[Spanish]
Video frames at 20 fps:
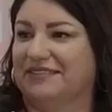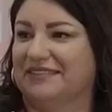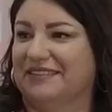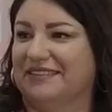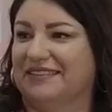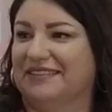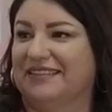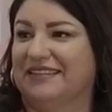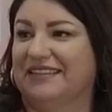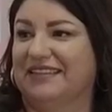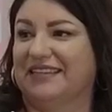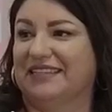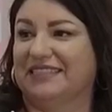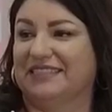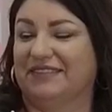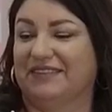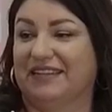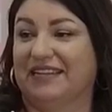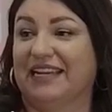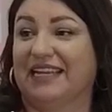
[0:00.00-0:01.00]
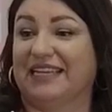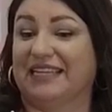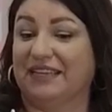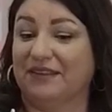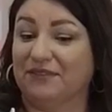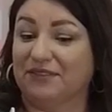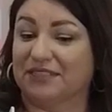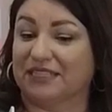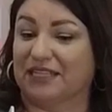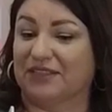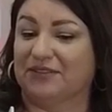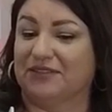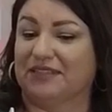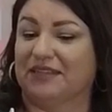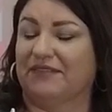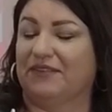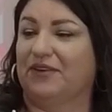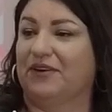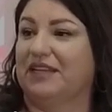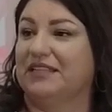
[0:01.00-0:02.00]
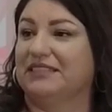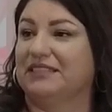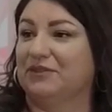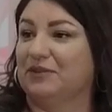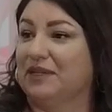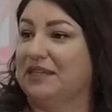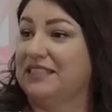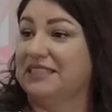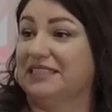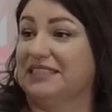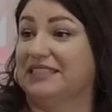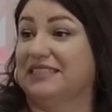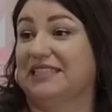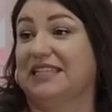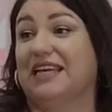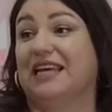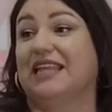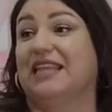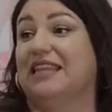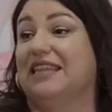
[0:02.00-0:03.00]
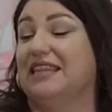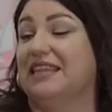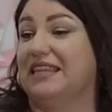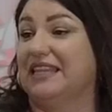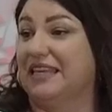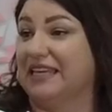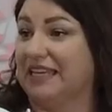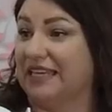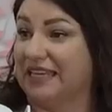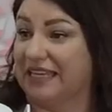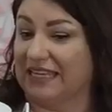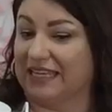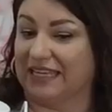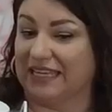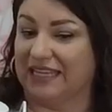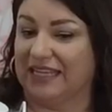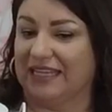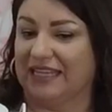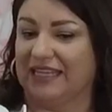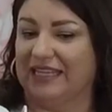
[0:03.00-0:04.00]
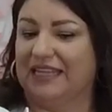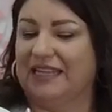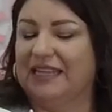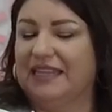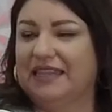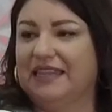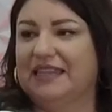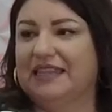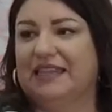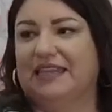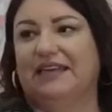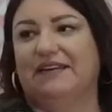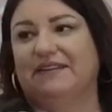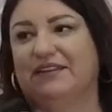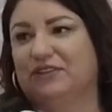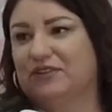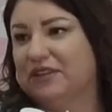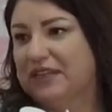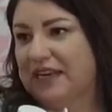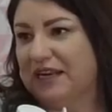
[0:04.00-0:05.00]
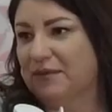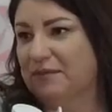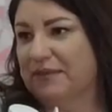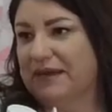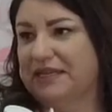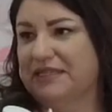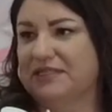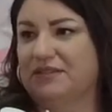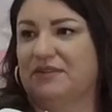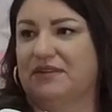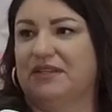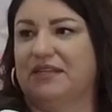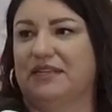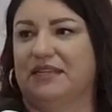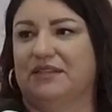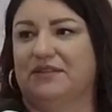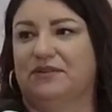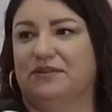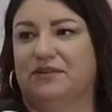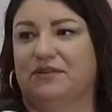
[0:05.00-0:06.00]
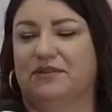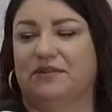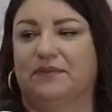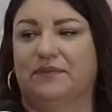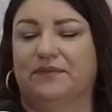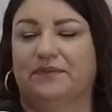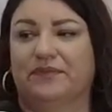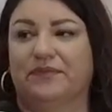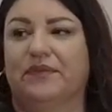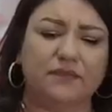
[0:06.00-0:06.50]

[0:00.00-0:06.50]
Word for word: Sí. Y se vienen aquí buscando trabajo y así no hay necesidad de, de abandonar el país de origen ¿no? Sí,